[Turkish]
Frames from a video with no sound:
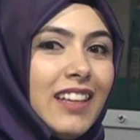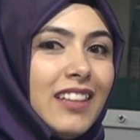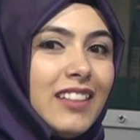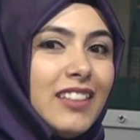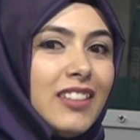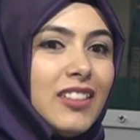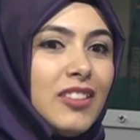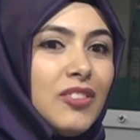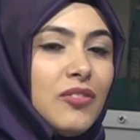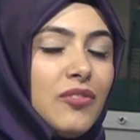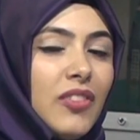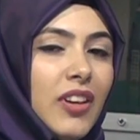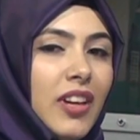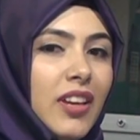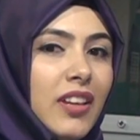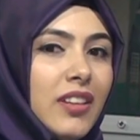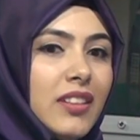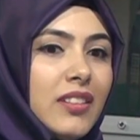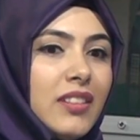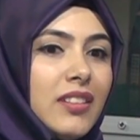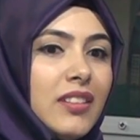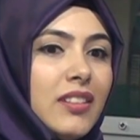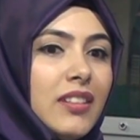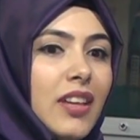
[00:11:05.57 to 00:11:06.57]
ee, ve
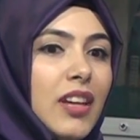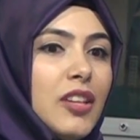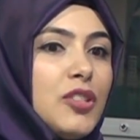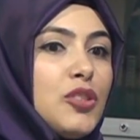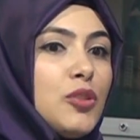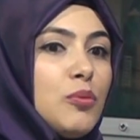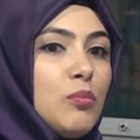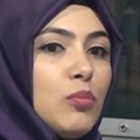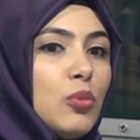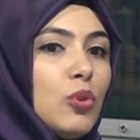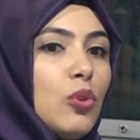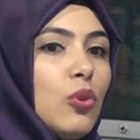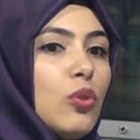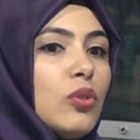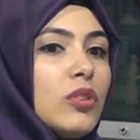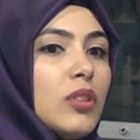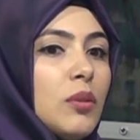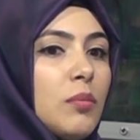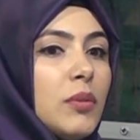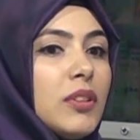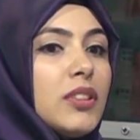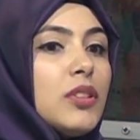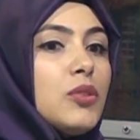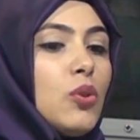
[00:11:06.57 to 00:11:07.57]
e, eşim bu
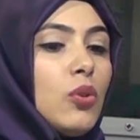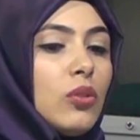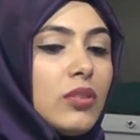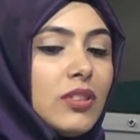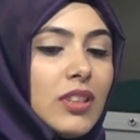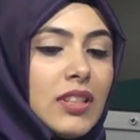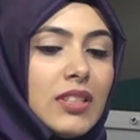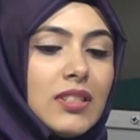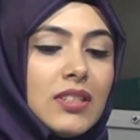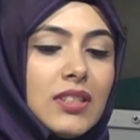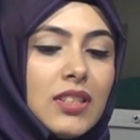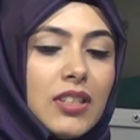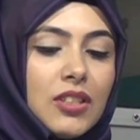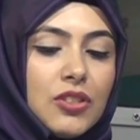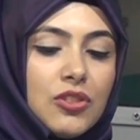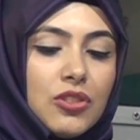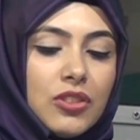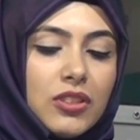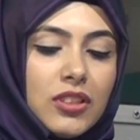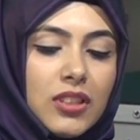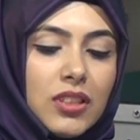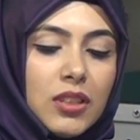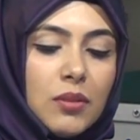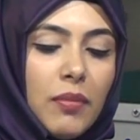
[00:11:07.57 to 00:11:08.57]
konuda bana çok
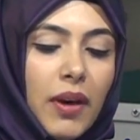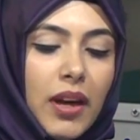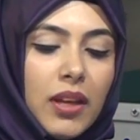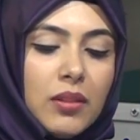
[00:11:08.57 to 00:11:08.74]
destekçidir.